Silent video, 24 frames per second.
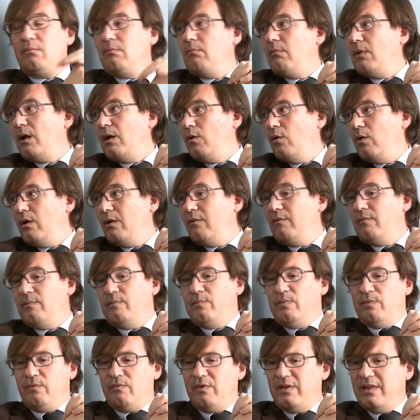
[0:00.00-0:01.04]
ancora
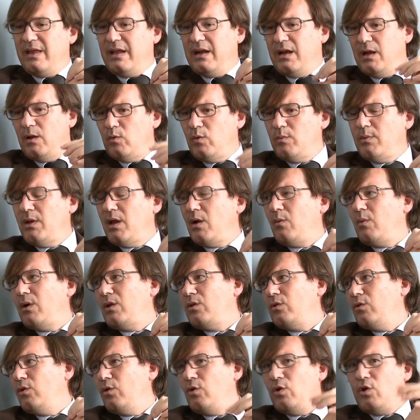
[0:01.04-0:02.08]
vedere nel
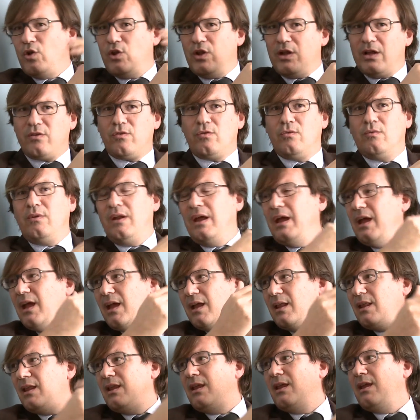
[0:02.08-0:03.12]
2014
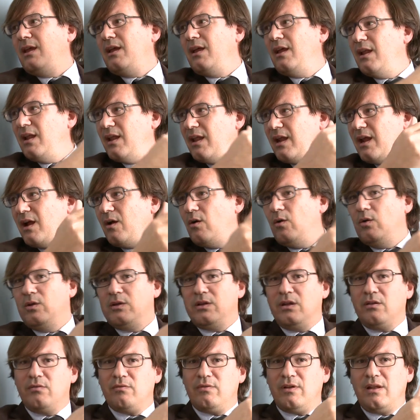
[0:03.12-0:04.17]
cassonetti e la
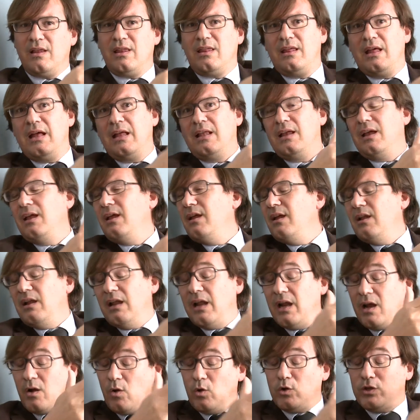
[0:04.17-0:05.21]
raccolta, differenziata,
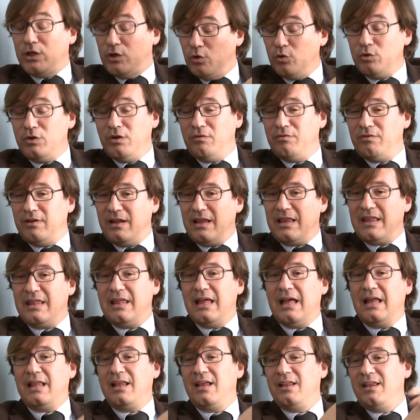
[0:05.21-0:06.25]
la raccolta non
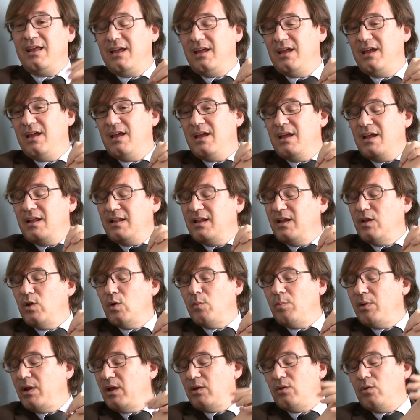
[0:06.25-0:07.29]
differenziata dei, degli,
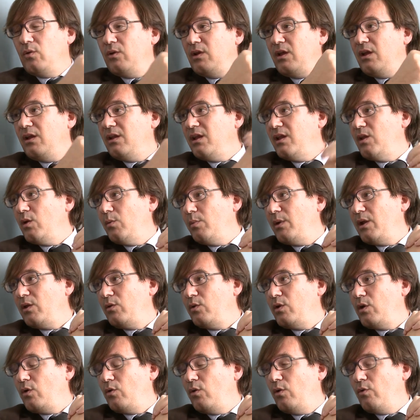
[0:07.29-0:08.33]
operatori, degli
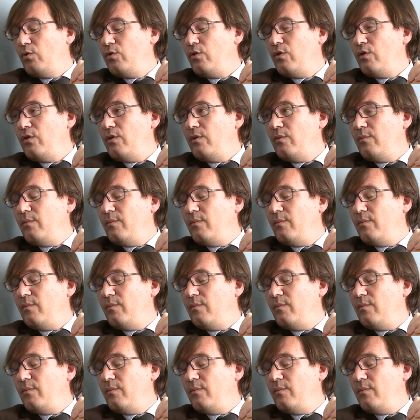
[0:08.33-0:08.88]
operatori ecologici.